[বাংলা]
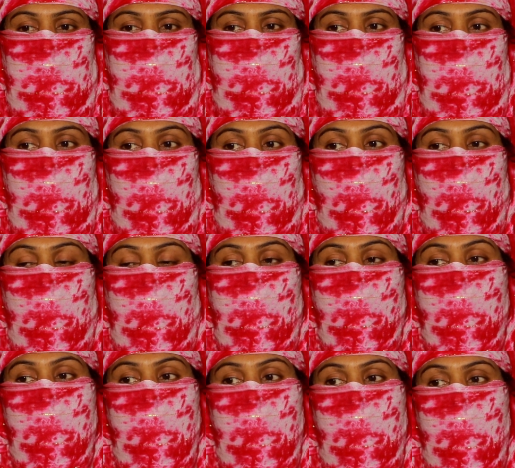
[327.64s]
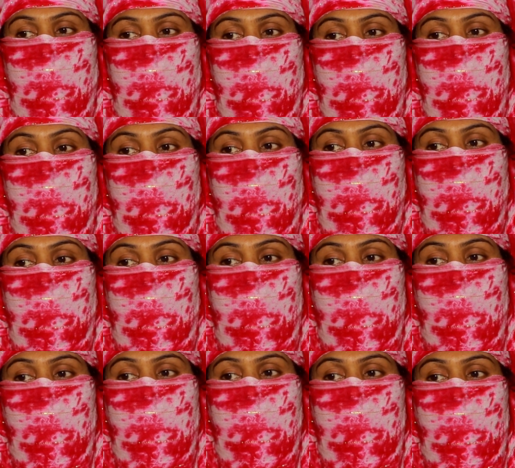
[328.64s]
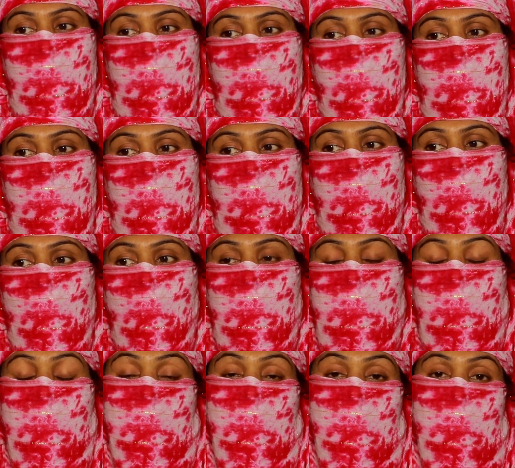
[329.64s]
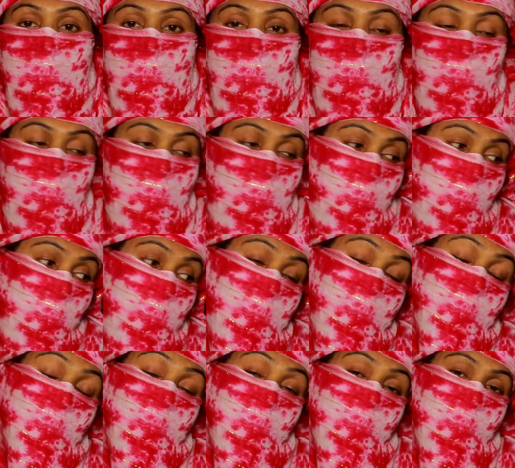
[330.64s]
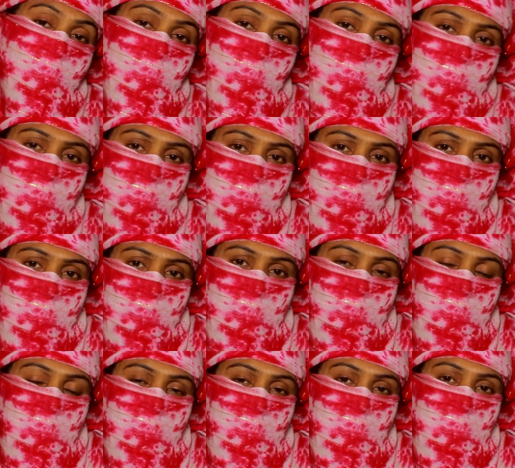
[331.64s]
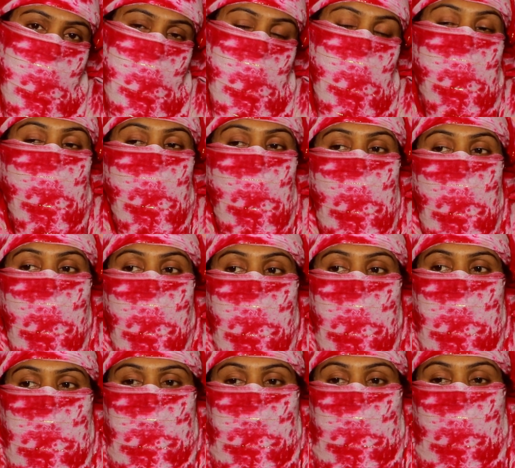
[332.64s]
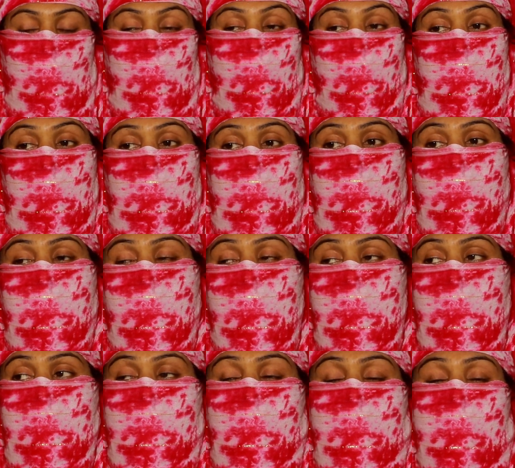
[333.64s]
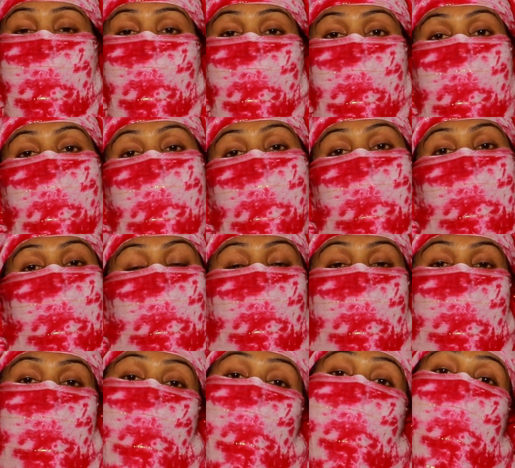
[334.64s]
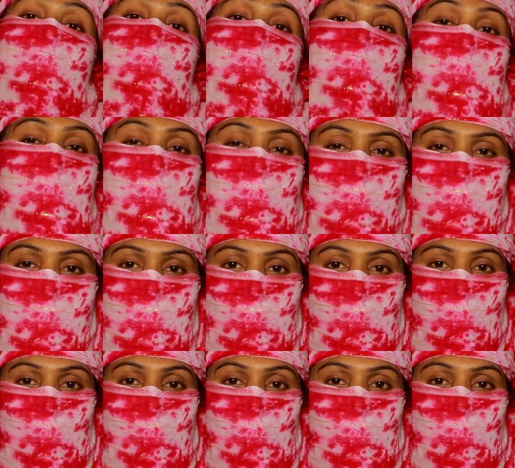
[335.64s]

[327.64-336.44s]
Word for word: তারপর হঠাৎ করে একদিন আমার ওর মায় বলে কি তুমি একটা কাজ করো তোমার বাড়িতে যাও কেন তোমার বাপের বাড়িতে যায় তোমার বাপের বা দুই লাখ টাকা দিতে